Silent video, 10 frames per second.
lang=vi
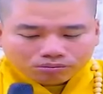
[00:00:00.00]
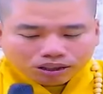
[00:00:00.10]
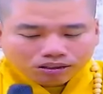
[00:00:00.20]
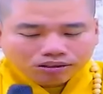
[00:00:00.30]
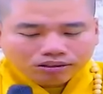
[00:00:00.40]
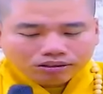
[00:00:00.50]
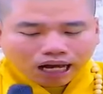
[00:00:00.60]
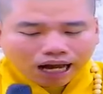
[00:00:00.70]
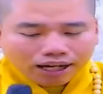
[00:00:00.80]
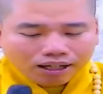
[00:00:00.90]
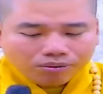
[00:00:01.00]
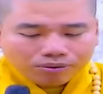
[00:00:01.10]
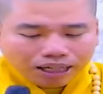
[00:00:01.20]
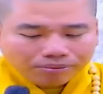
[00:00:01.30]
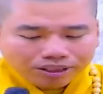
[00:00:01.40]
tư tạ
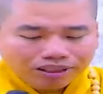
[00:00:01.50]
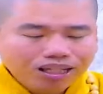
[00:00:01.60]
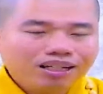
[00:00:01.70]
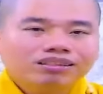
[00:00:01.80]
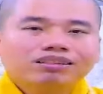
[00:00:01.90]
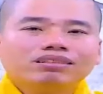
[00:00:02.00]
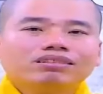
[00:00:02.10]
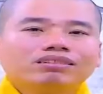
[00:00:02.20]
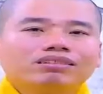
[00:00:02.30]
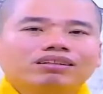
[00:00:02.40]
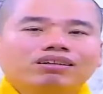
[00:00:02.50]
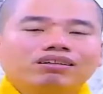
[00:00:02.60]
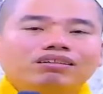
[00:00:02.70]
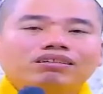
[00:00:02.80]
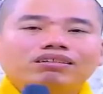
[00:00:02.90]
không dám tưng lời đó